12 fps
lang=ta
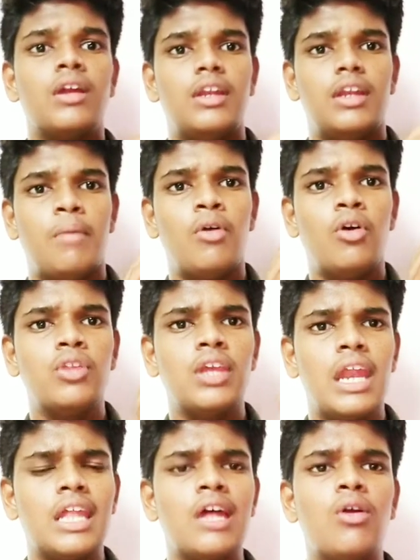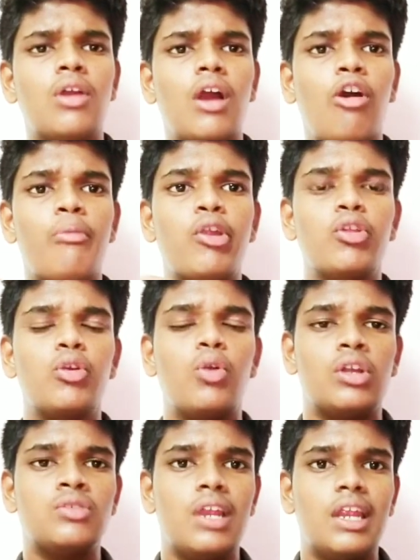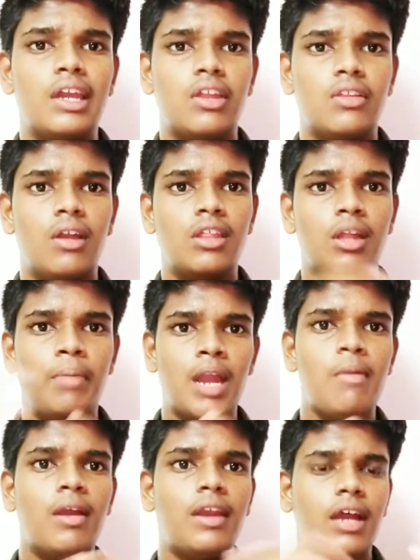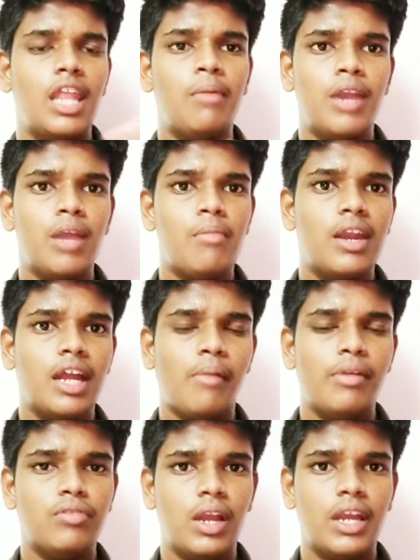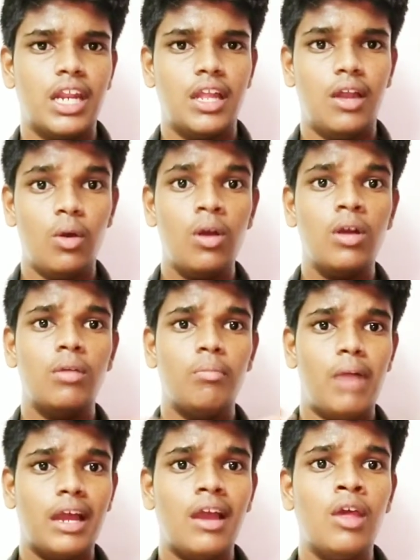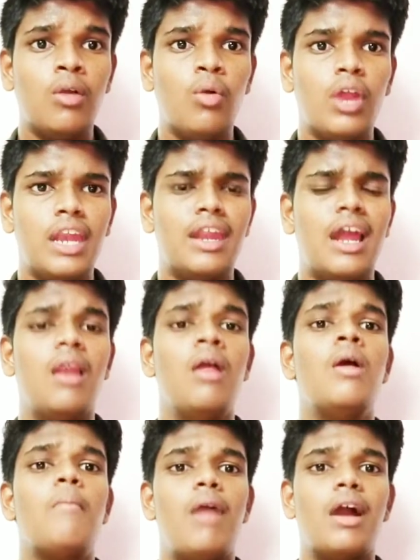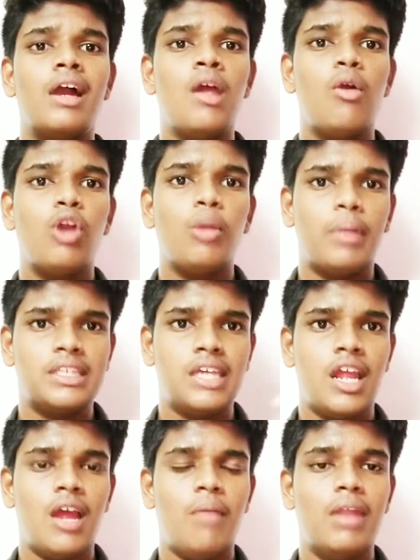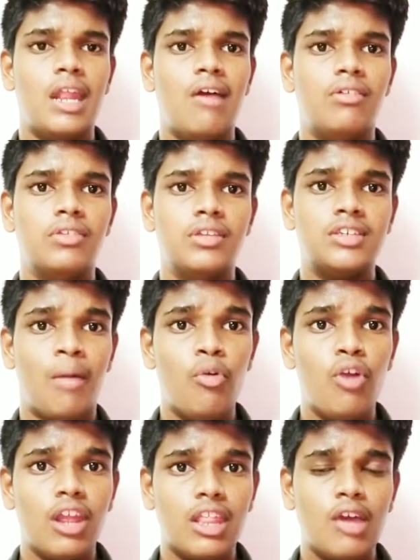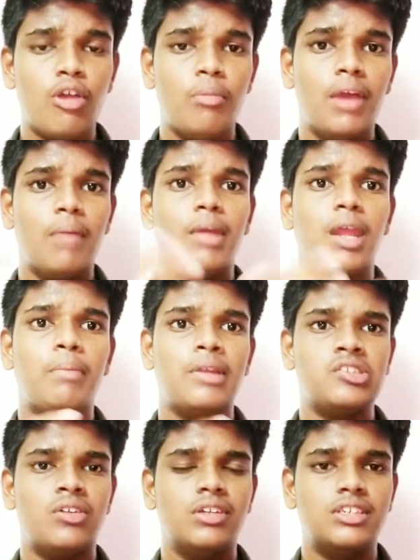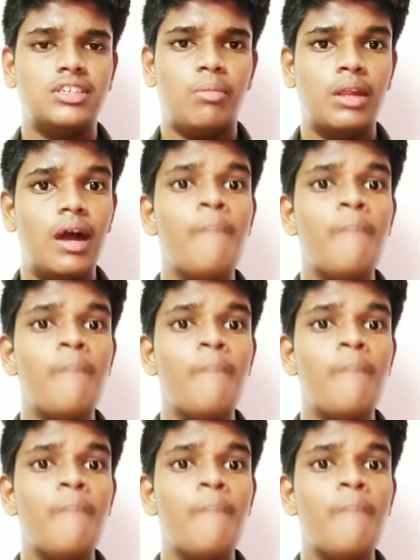நம்ம வந்து என்ன தான் ஒரு கவர்மெண்ட் வந்து குறை சொல்லிகிட்டே இருந்தாலும் இதை பண்ண மாட்டாங்க அதை பண்ண மாட்டாங்க அப்படின்னு சொல்லிகிட்டு இருந்தாலும் மக்களுக்கு ஒரு இன்னல் மக்களுக்கு ஒரு பிரச்சனை அப்படின்னா வந்து சமூக ரீதியாக ஒரு மிகப்பெரிய பிரச்சனை வந்துருச்சு அப்படின்னா